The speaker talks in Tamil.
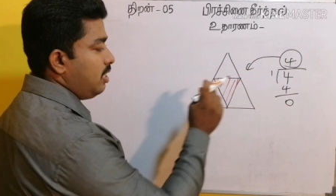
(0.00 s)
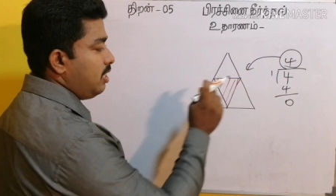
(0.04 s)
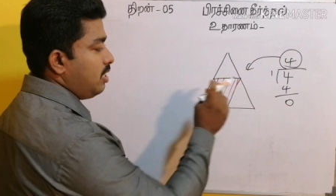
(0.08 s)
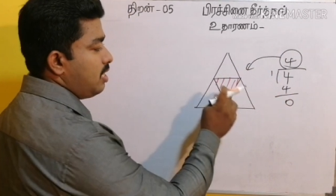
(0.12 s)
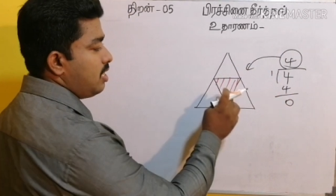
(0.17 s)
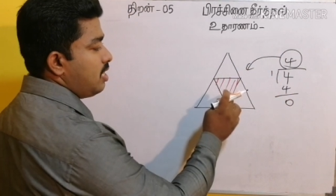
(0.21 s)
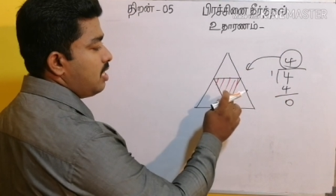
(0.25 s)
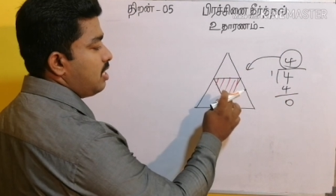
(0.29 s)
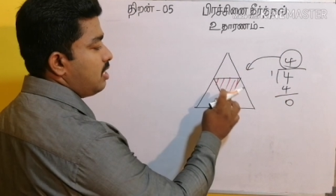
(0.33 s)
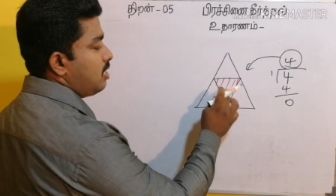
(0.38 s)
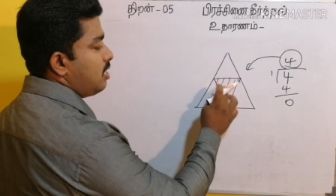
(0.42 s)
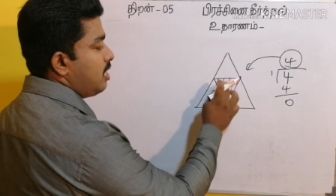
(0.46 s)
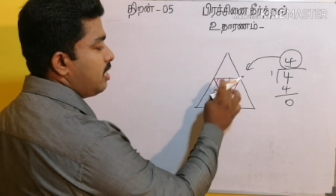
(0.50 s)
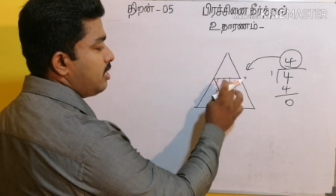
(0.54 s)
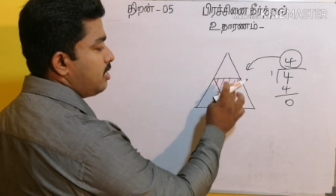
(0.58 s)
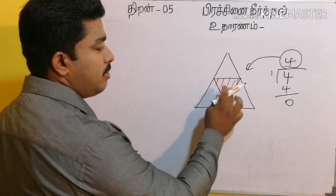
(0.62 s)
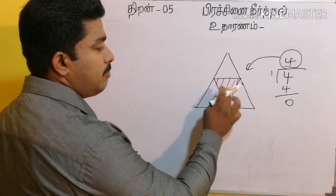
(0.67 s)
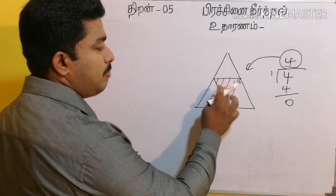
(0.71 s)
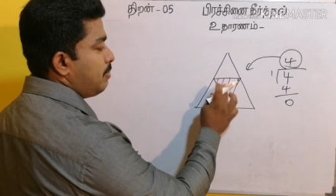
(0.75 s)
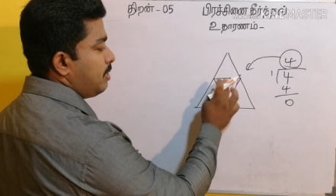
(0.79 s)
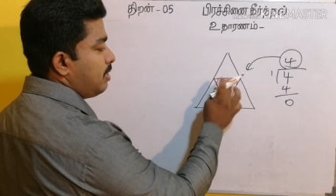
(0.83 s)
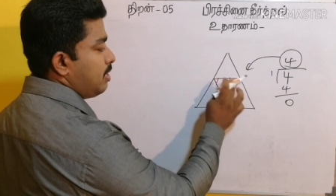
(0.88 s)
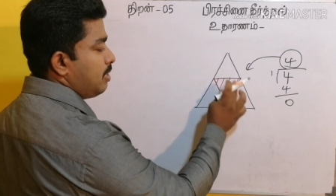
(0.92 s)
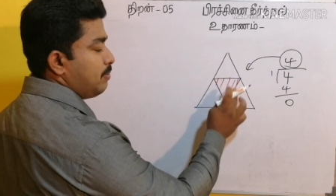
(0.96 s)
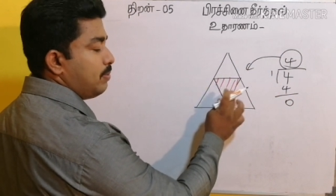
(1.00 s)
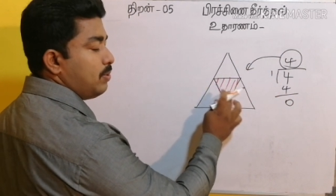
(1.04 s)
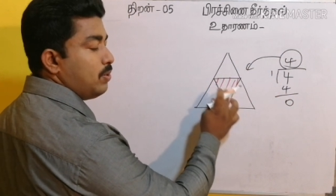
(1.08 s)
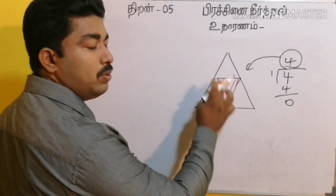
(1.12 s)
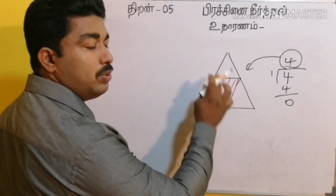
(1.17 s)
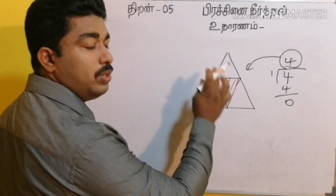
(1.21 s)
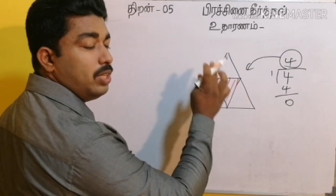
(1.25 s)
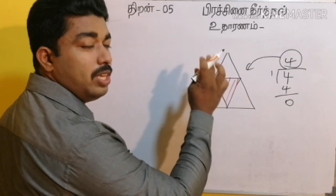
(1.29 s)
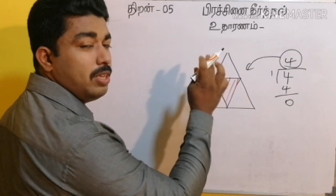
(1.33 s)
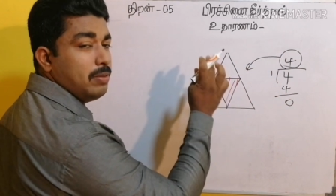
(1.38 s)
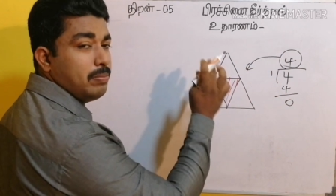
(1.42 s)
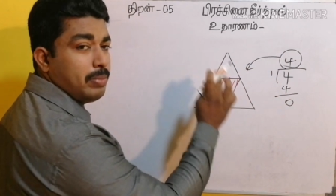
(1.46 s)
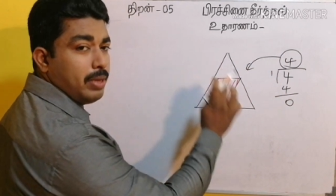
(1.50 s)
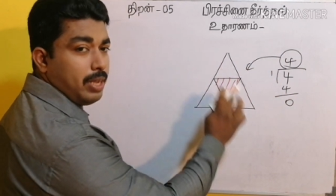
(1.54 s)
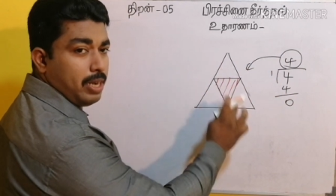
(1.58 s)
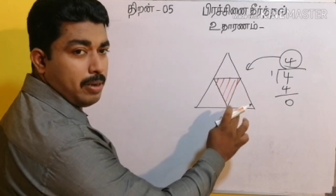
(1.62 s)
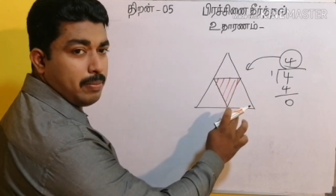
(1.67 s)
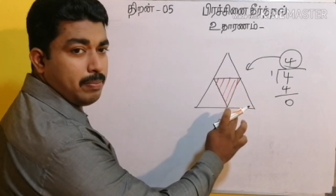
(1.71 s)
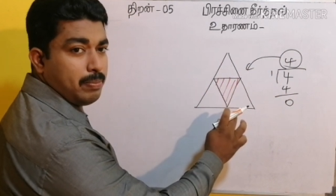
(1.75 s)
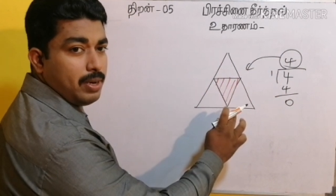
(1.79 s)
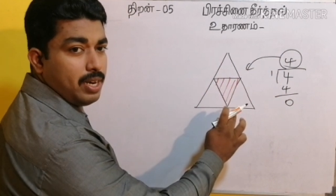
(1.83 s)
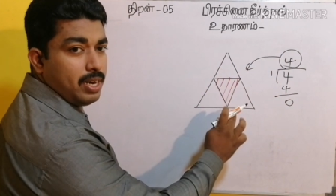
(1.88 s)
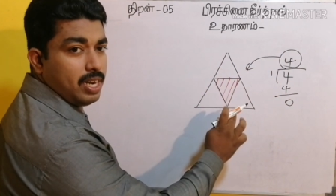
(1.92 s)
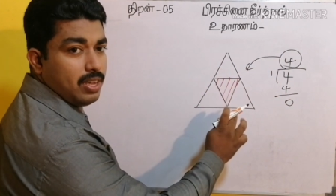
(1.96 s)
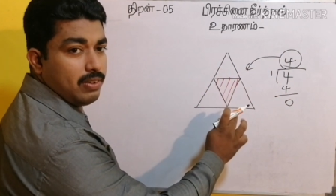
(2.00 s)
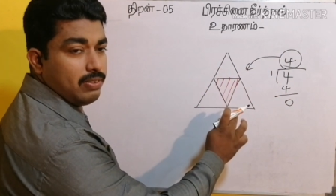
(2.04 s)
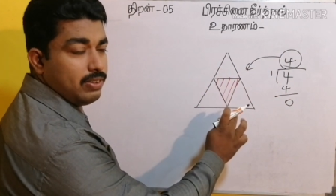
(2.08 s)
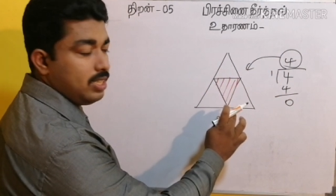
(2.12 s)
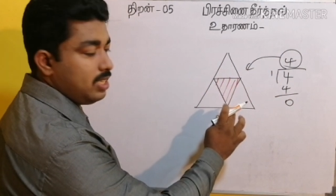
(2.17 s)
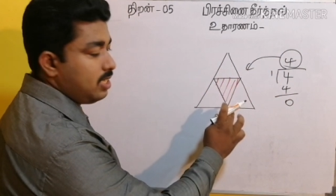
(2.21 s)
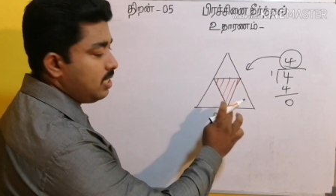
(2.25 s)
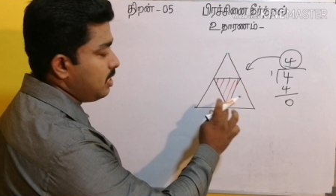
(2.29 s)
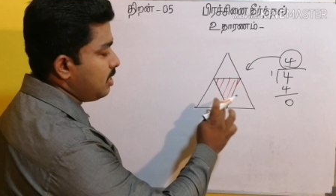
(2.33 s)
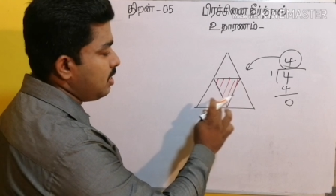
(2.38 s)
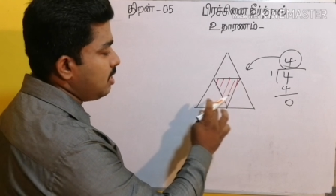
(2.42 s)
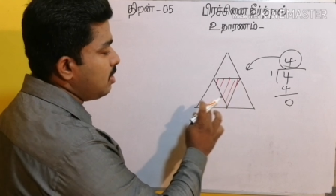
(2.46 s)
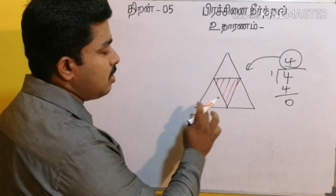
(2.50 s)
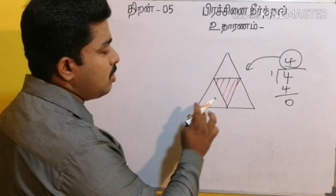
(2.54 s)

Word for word: இங்கு நடத்தப்பட்ட பகுதியின் பரப்பளவு